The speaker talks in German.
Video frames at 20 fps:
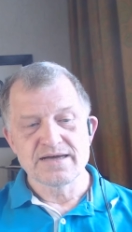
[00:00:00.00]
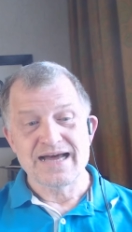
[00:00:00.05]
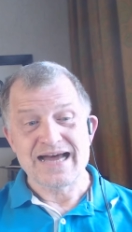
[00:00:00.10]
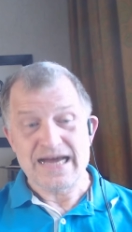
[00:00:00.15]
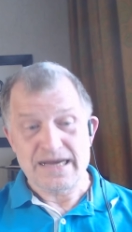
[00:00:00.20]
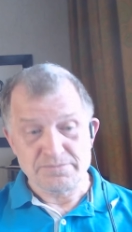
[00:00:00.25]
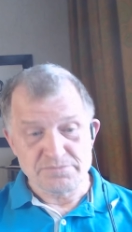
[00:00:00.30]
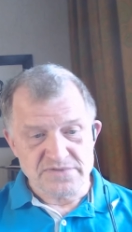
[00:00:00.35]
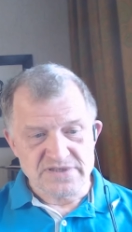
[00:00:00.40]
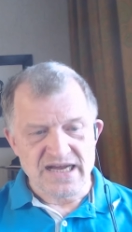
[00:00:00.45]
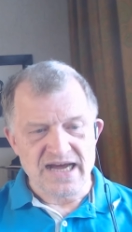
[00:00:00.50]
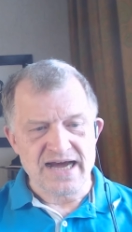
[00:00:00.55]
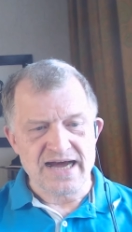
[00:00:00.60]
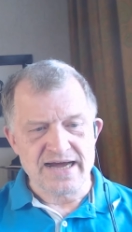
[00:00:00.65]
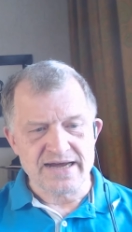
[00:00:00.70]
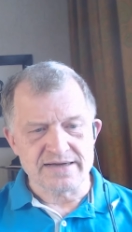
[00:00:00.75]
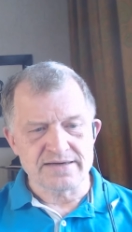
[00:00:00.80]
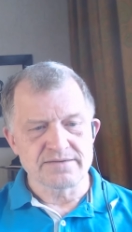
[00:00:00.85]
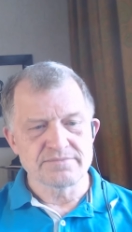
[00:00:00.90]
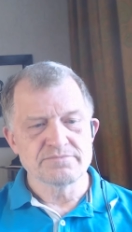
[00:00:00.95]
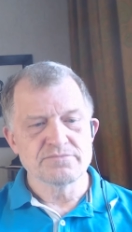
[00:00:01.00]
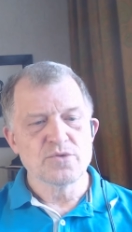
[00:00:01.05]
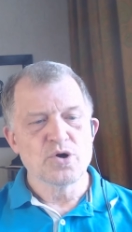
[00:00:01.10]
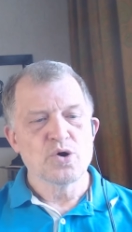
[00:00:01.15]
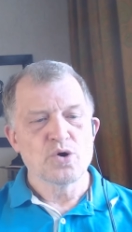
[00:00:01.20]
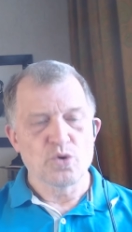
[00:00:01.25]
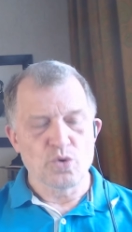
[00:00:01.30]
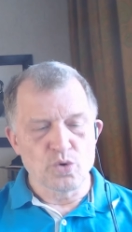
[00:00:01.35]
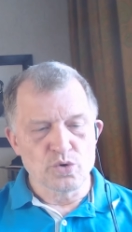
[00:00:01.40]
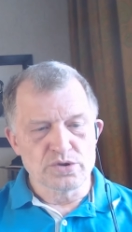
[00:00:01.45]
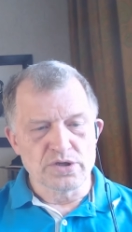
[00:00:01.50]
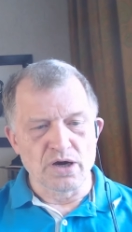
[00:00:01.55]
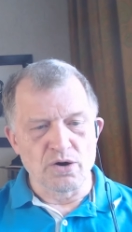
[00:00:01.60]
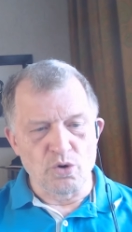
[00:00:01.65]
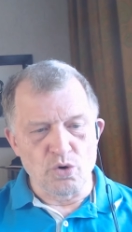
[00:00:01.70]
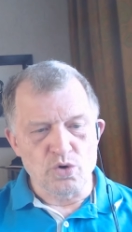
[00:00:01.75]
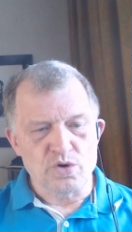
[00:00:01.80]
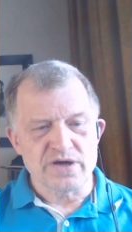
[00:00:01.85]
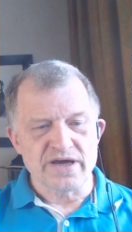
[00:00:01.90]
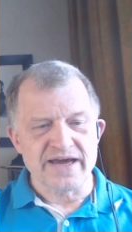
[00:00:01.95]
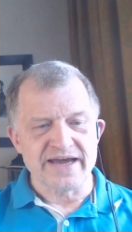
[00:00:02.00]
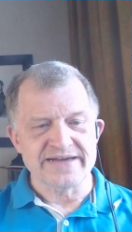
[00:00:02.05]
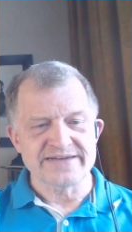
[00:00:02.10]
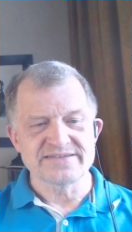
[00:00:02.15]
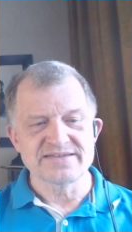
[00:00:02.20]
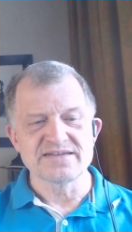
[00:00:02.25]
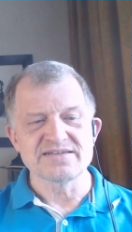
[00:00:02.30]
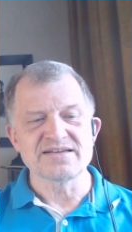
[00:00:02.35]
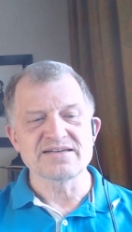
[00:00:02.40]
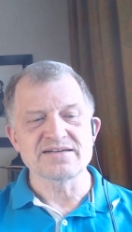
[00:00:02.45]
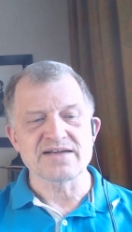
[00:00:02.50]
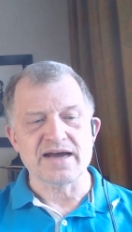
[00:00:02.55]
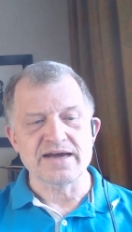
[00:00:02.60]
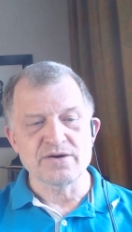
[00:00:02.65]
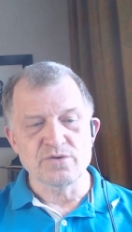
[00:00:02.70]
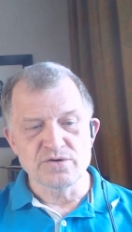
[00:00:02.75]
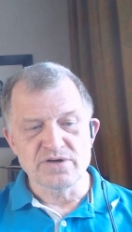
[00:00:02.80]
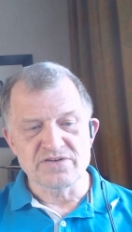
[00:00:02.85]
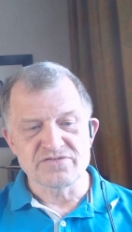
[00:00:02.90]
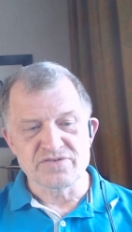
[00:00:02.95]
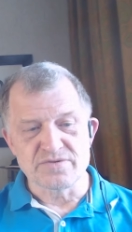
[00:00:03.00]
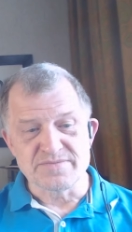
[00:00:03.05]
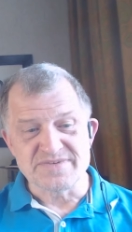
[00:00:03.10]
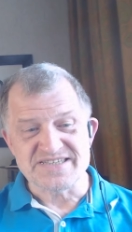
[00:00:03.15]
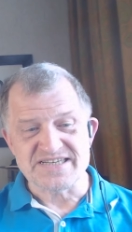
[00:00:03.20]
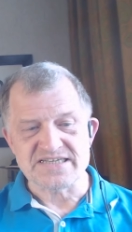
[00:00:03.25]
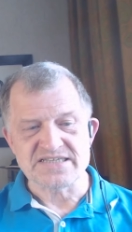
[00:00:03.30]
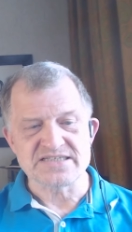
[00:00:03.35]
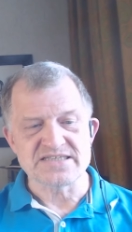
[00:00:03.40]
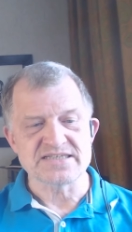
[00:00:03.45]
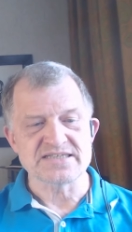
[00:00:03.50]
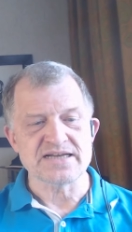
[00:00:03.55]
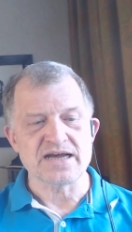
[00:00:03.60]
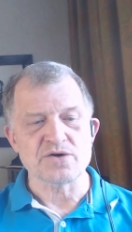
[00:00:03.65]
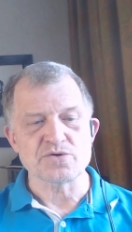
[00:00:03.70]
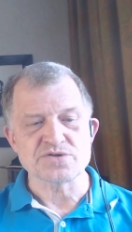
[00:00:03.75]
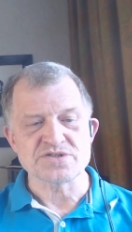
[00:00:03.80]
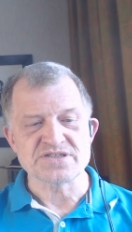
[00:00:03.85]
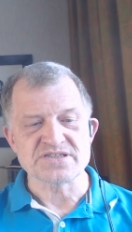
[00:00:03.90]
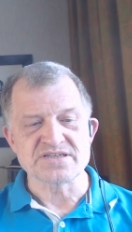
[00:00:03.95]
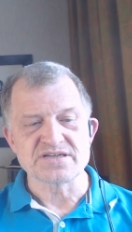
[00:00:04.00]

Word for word: am Tag oder hochgerechnet 365.000